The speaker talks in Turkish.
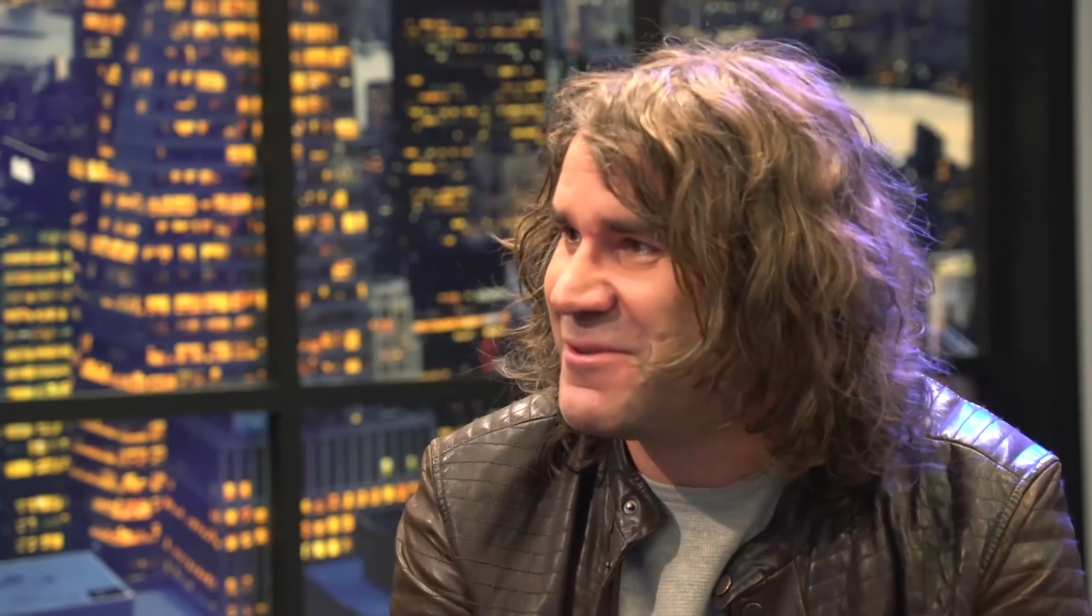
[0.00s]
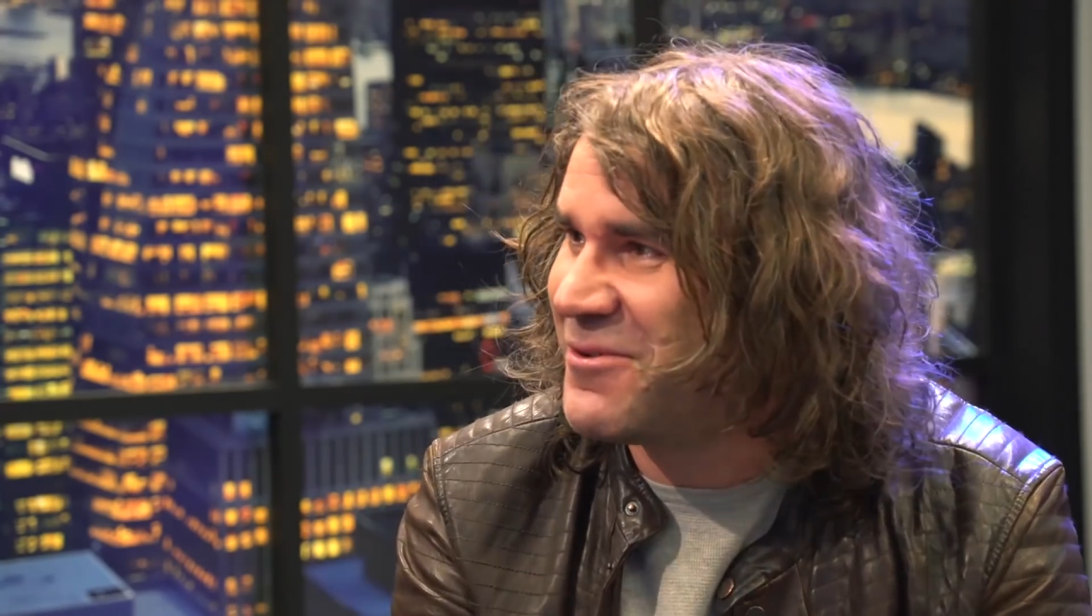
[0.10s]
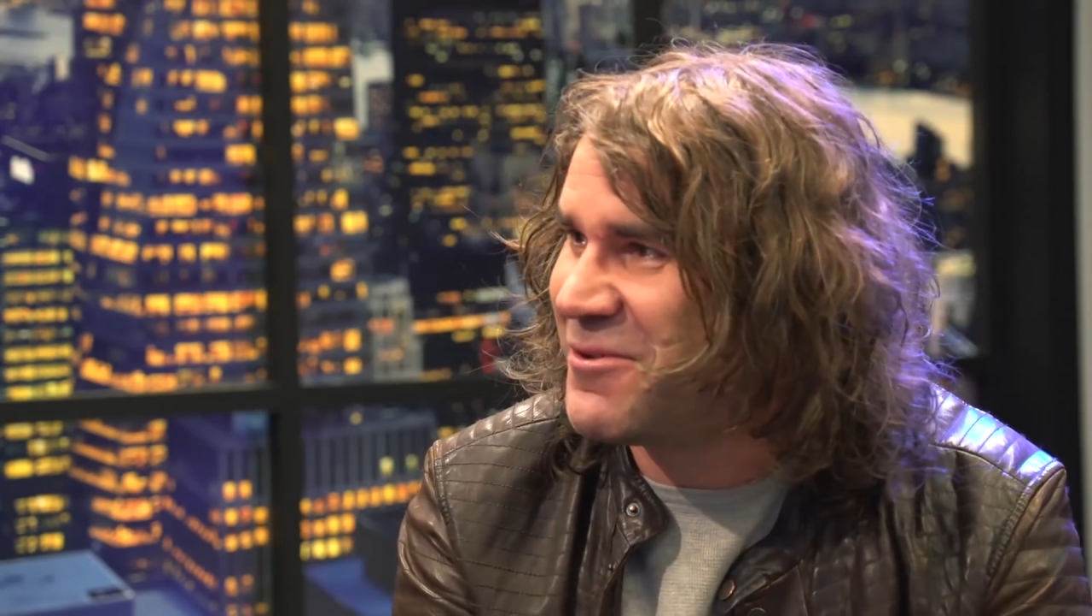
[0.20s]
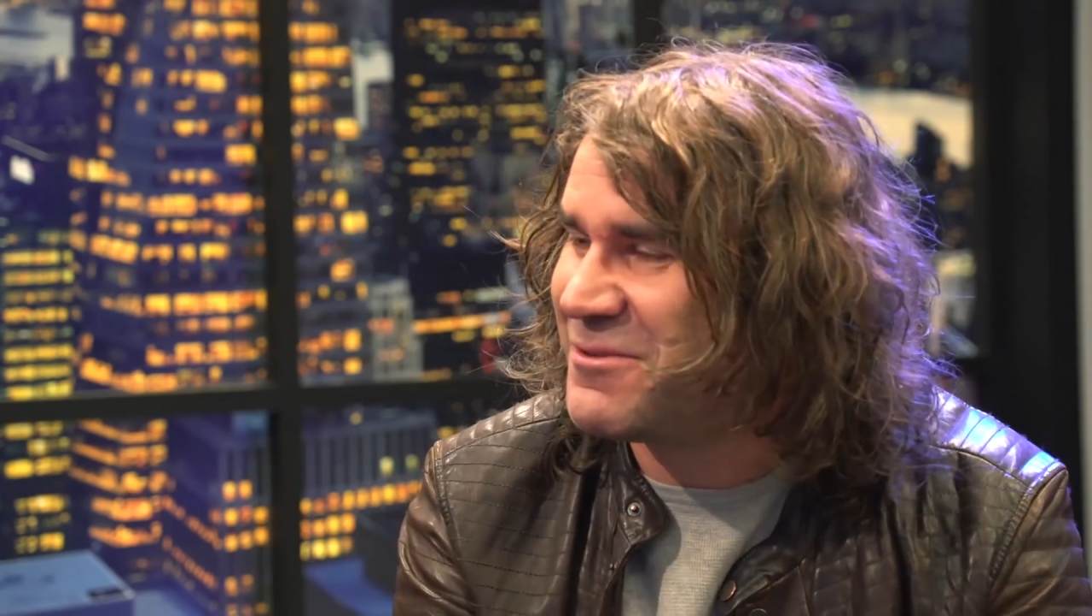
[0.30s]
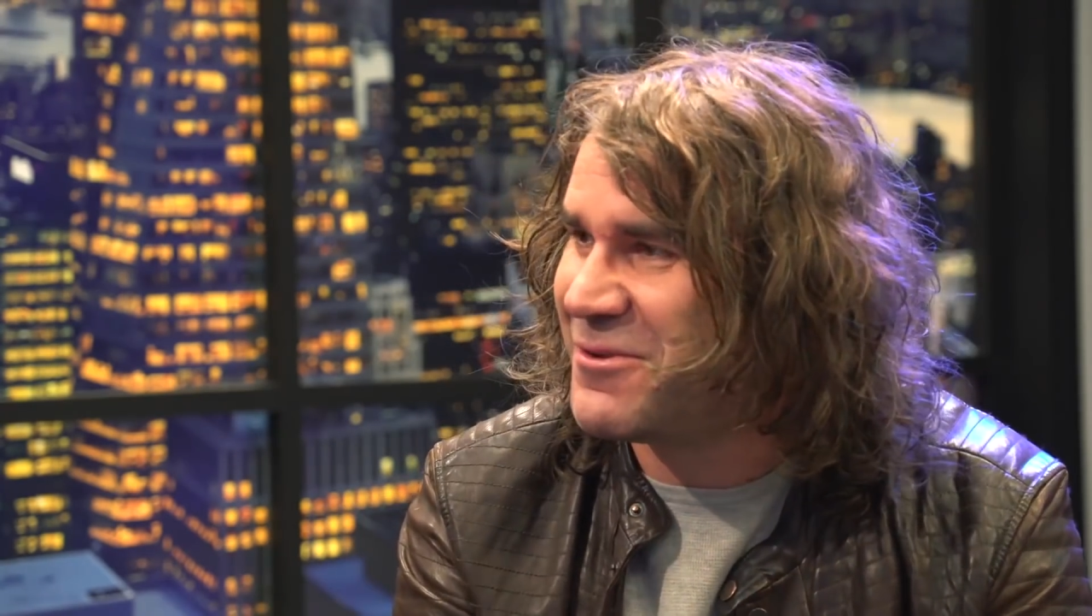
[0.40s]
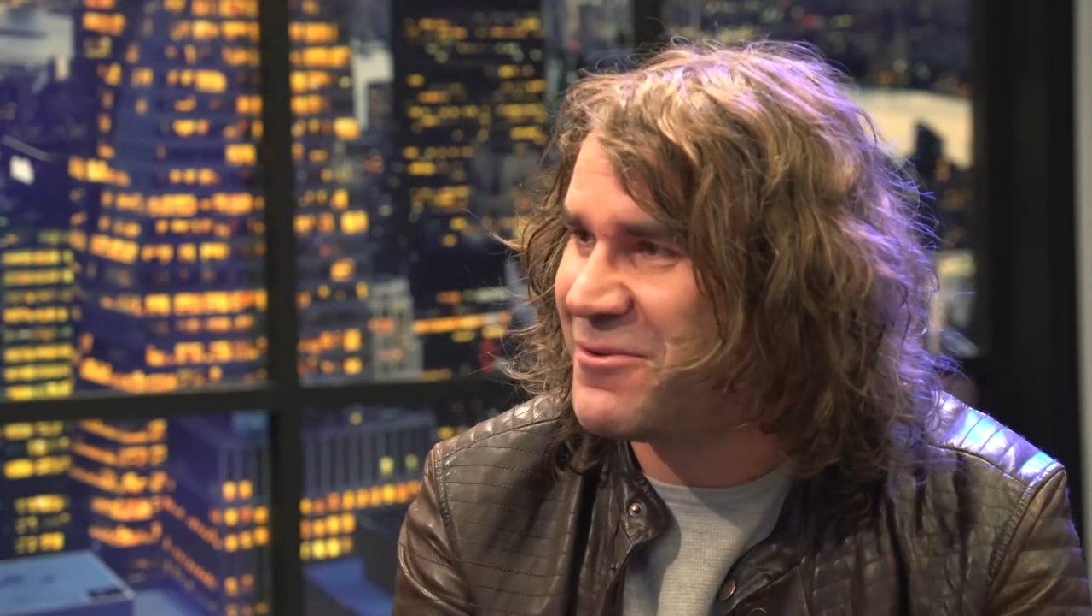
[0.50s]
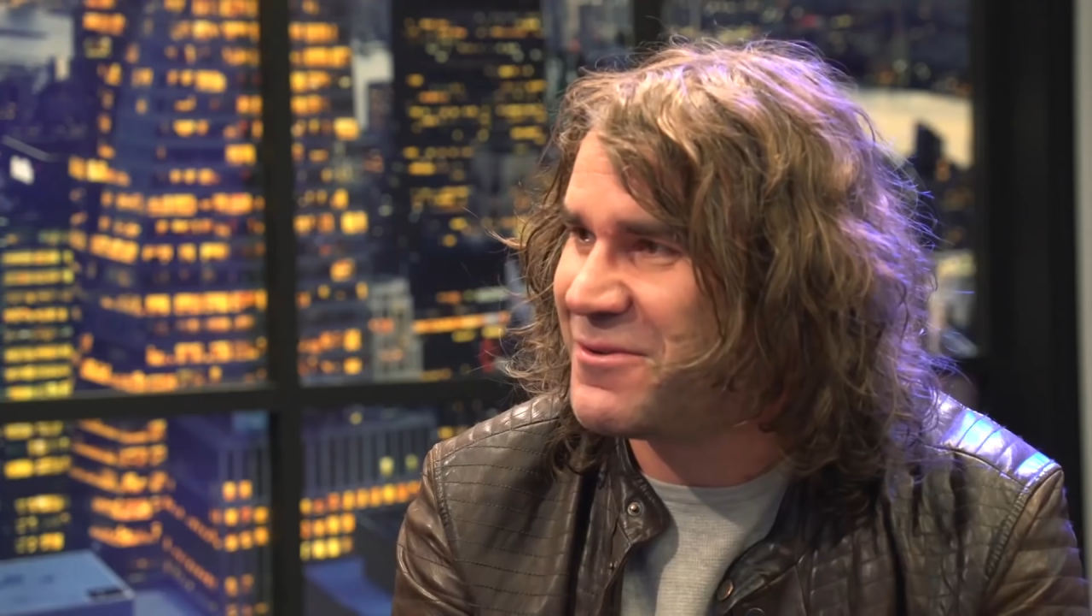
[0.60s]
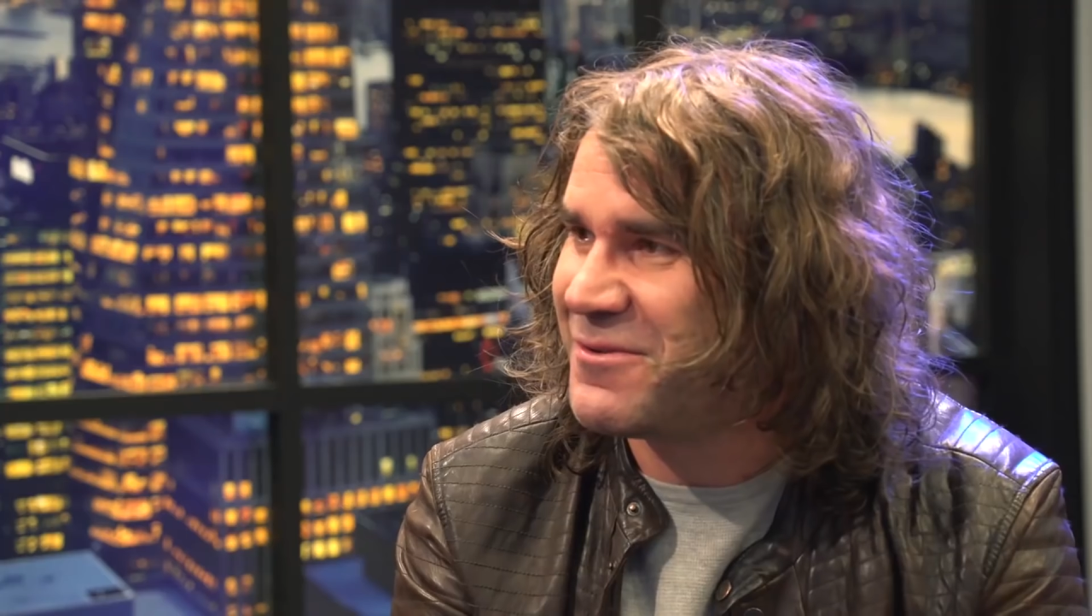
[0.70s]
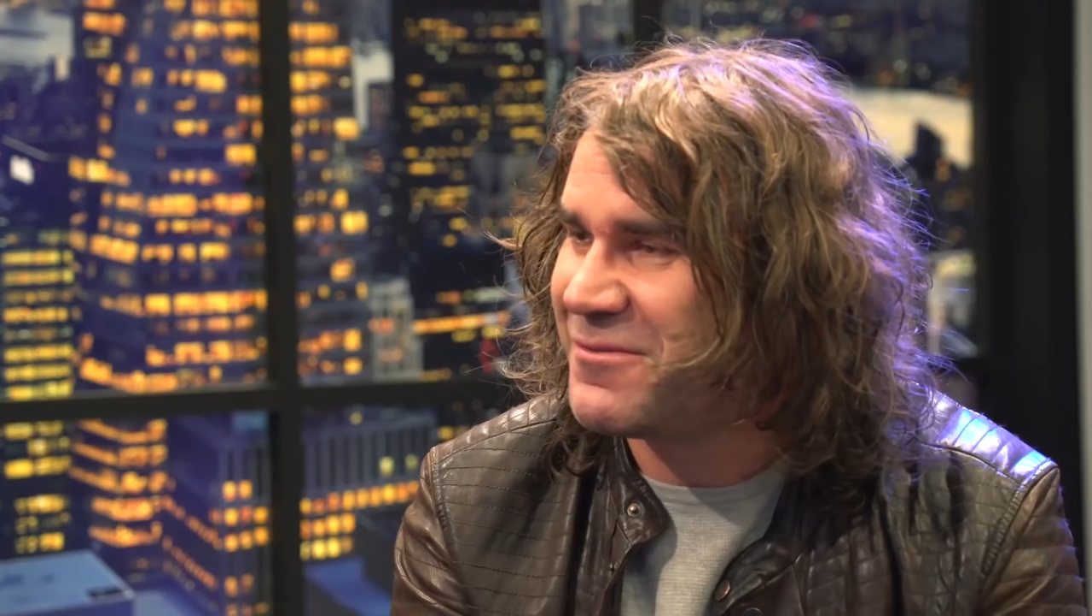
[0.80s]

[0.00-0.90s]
için öyle bir şey oldu.